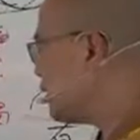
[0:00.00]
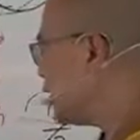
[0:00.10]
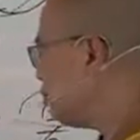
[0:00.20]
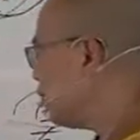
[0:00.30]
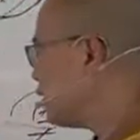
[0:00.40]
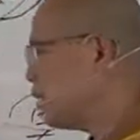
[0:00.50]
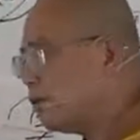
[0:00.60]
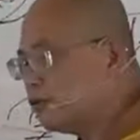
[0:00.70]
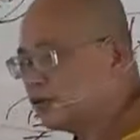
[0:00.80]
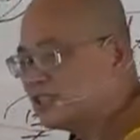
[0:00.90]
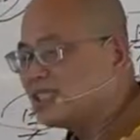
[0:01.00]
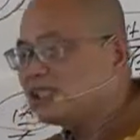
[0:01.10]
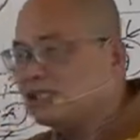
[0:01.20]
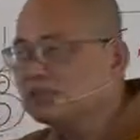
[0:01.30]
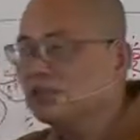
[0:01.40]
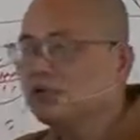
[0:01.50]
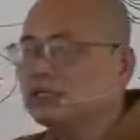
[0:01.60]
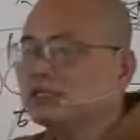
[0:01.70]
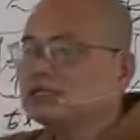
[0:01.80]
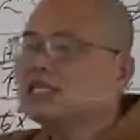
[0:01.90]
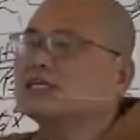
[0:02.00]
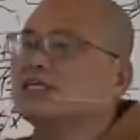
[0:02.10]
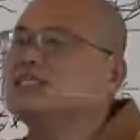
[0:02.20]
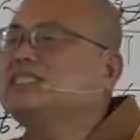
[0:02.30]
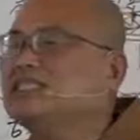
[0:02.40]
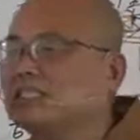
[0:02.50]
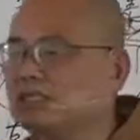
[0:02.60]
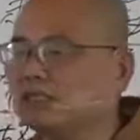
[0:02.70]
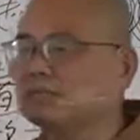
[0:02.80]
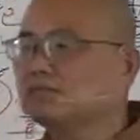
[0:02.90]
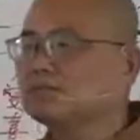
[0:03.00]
前面要有定根慧、定根戒的